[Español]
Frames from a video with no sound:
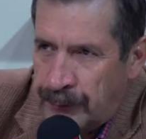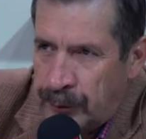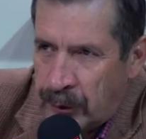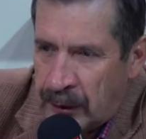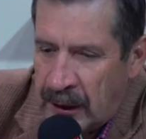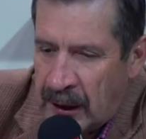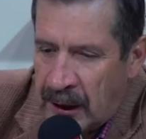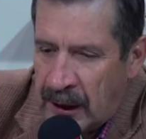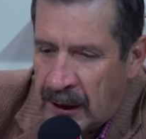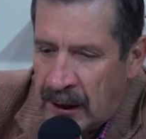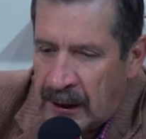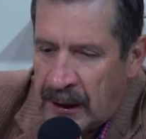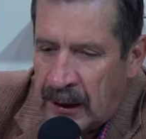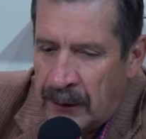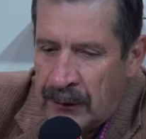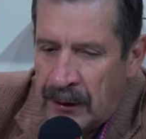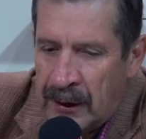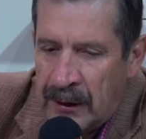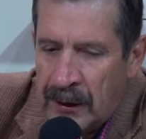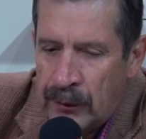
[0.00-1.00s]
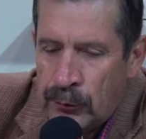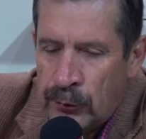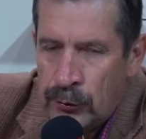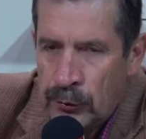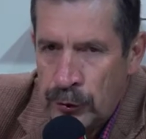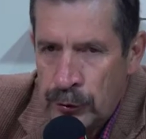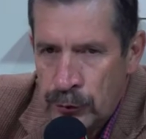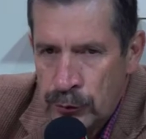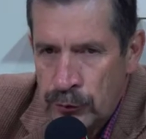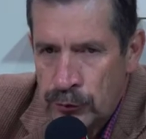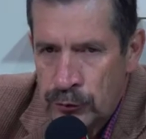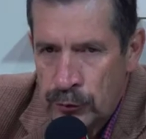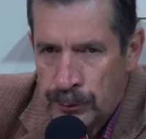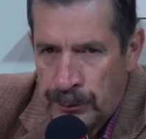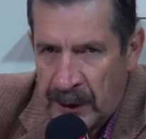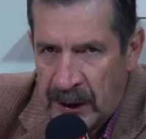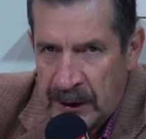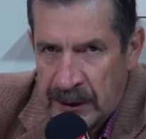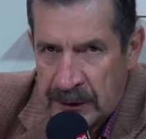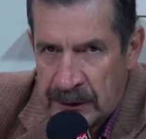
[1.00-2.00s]
porque la ley habla de uno y un
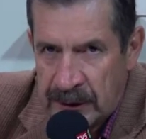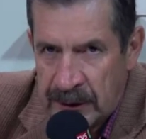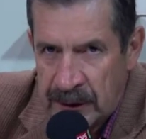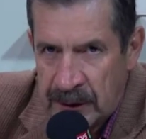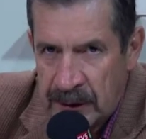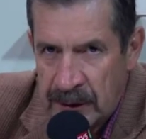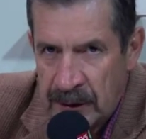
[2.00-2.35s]
suplente.